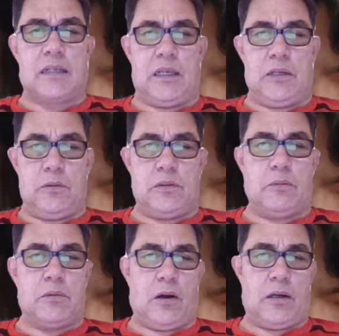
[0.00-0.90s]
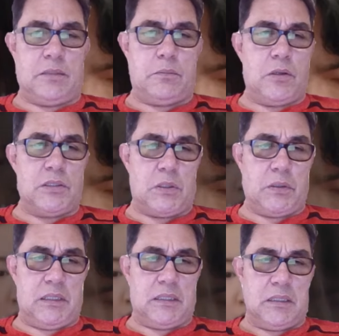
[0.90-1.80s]
Kiều không khỏi bối
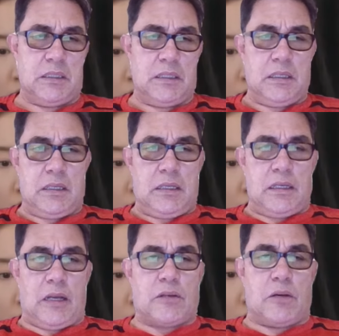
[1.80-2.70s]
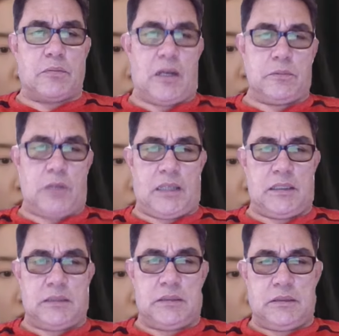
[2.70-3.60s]
rối. Lão Công Công nói,
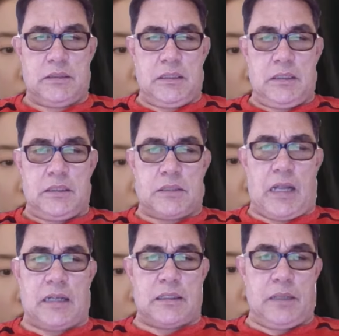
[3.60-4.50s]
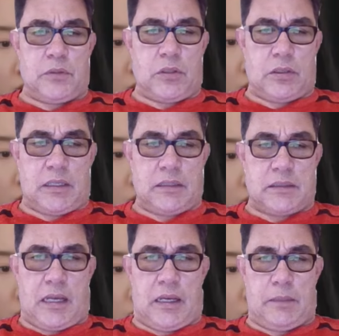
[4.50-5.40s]
trang điểm cho thật
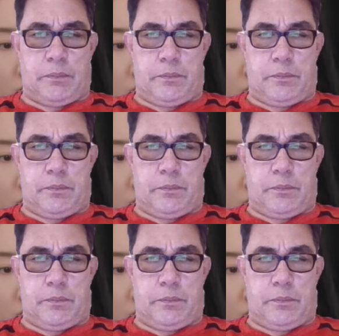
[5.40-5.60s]
đẹp.